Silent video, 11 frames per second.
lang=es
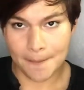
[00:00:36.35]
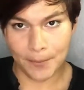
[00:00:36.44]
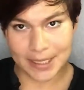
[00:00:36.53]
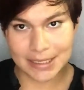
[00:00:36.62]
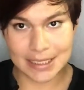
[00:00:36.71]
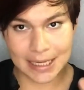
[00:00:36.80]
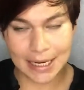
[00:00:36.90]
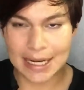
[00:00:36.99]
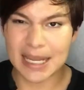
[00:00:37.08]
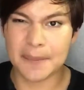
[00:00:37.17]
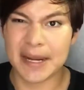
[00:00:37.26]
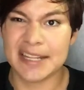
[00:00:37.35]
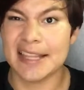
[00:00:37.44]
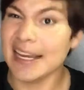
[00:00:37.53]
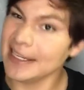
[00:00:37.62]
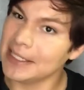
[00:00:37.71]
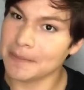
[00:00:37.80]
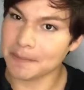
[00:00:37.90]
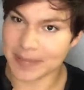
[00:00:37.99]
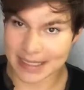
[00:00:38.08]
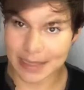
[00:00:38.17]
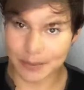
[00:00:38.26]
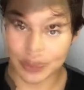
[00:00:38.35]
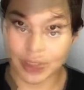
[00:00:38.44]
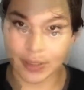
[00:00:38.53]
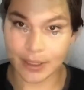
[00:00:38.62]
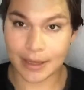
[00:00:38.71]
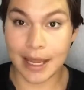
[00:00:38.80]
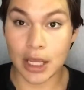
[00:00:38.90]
Voy a acercar la camarita y empezamos cerquita